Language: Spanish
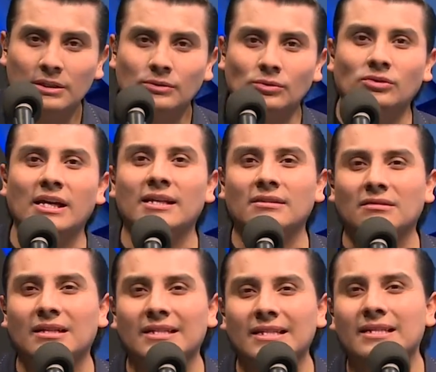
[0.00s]
Usted
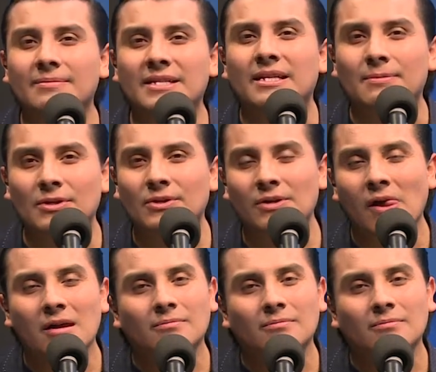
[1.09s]
recientemente vio